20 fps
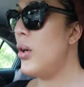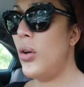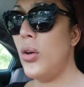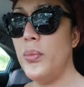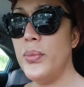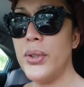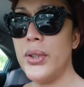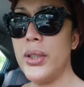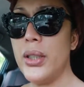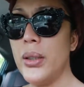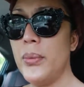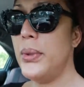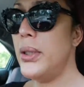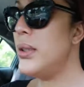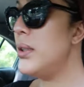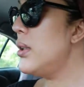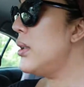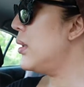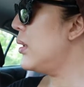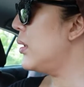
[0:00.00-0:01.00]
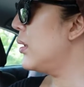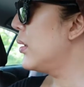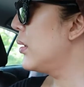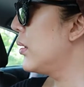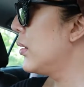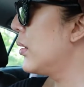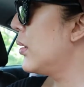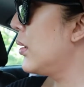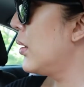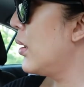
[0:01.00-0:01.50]
home service eh.
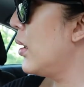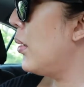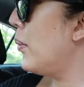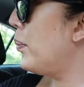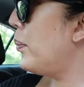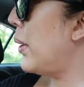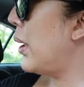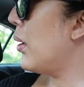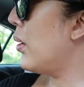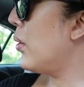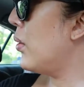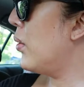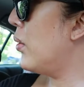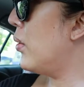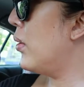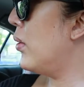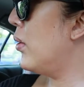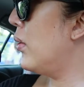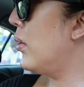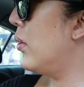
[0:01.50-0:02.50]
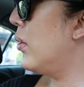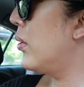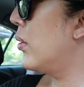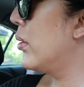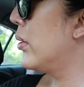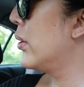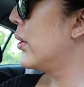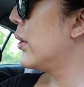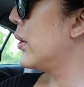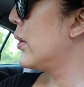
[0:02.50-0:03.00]
Pero,
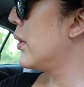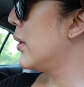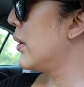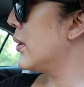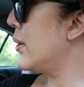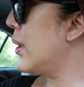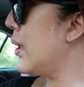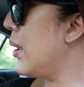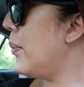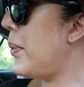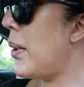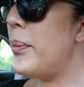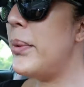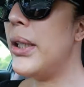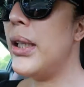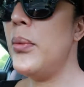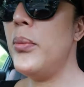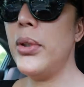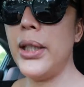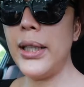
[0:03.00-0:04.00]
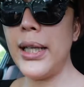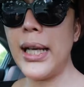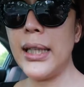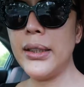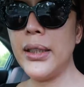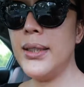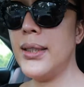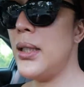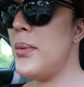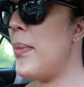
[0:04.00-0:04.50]
sige, pagbigyan muna
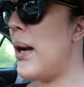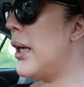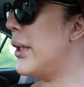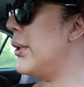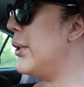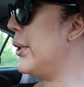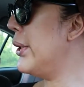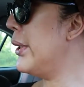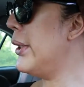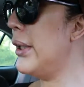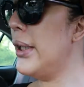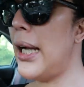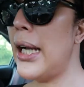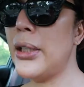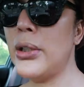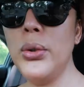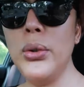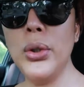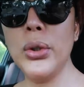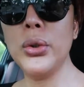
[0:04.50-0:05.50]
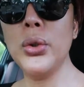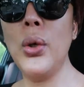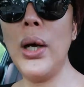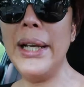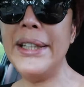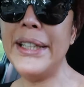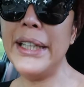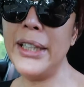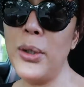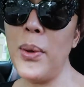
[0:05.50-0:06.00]
natin si mother. At
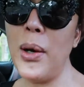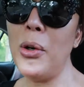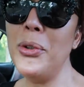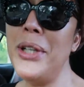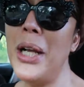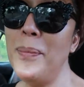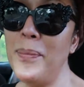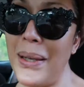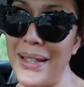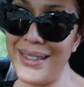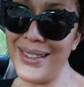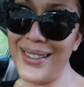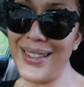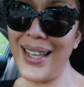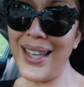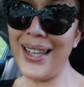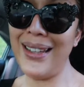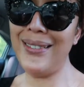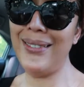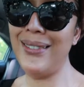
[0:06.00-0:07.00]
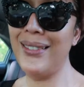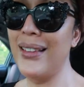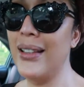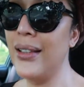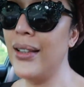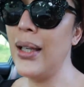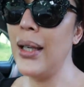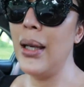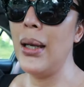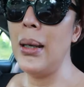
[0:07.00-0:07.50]
lulutuan niya daw ako ng pansit.
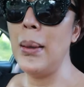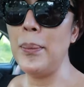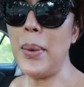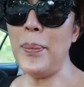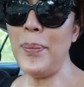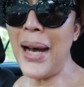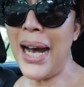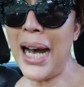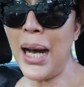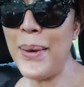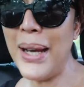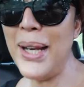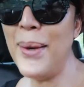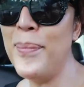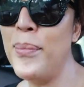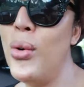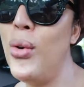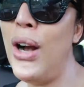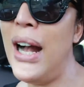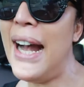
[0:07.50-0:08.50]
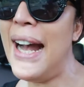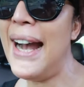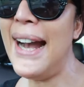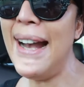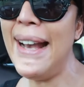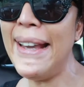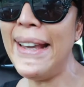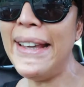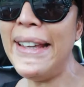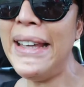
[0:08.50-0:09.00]
Pampahaba ng
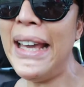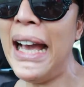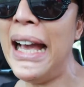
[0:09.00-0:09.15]
buhay.